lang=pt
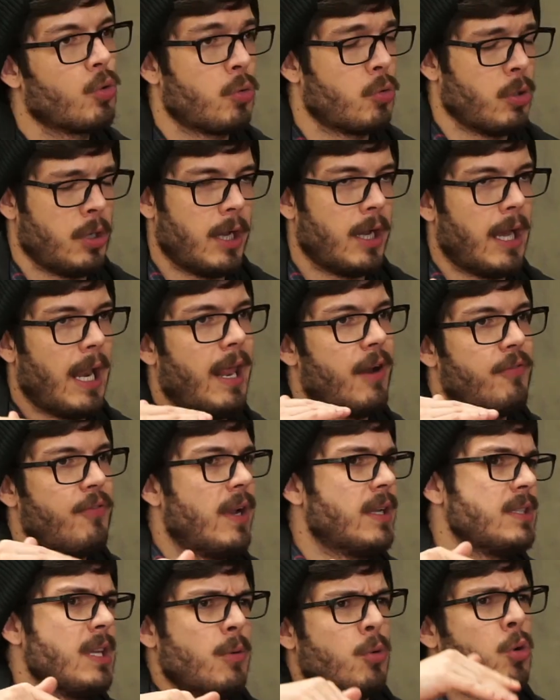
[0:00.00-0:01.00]
Quando a galera
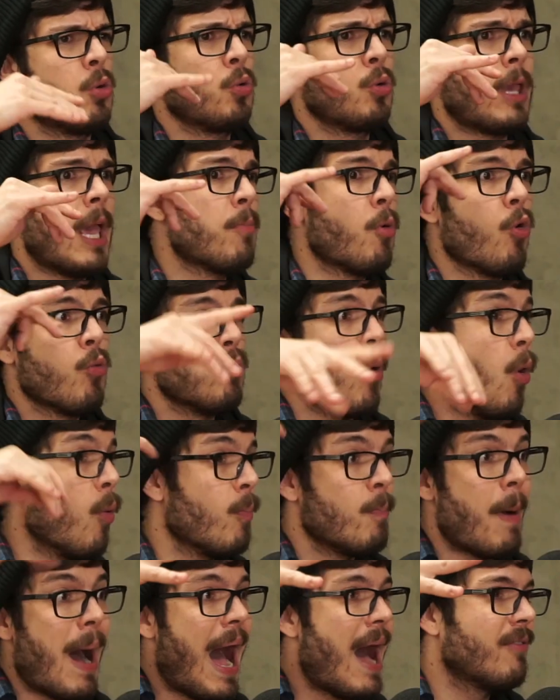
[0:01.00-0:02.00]
fala assim, quando o Gable
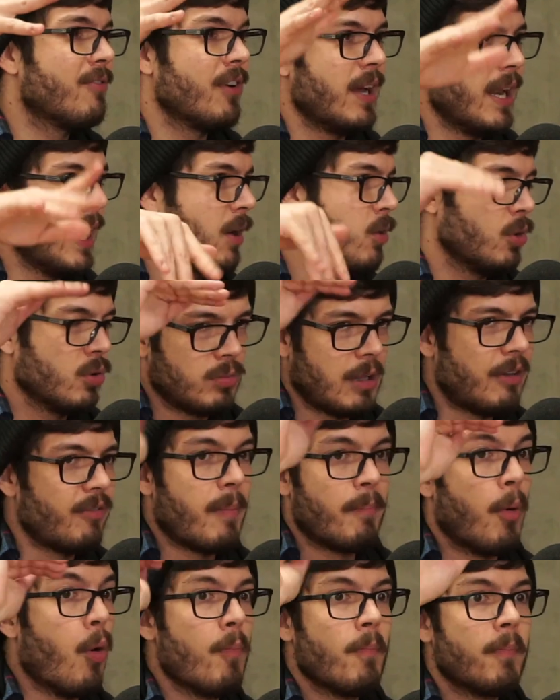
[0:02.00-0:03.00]
bombava, né? Quando
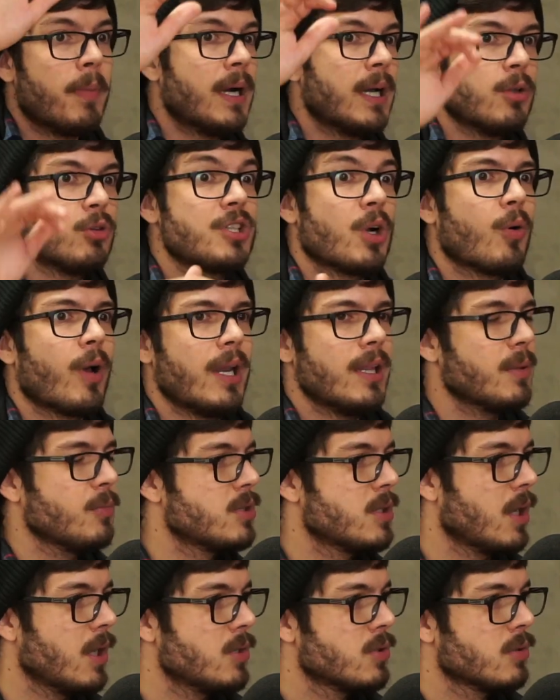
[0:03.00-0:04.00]
tava bombando, eu tinha 40 mil
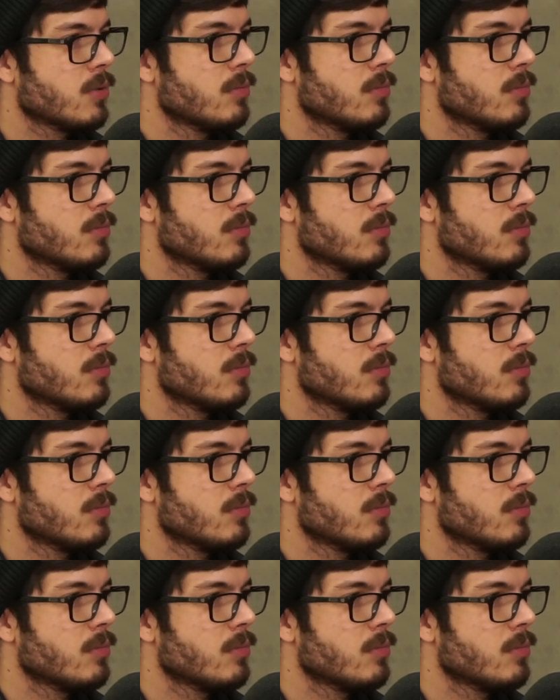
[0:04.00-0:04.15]
inscritos.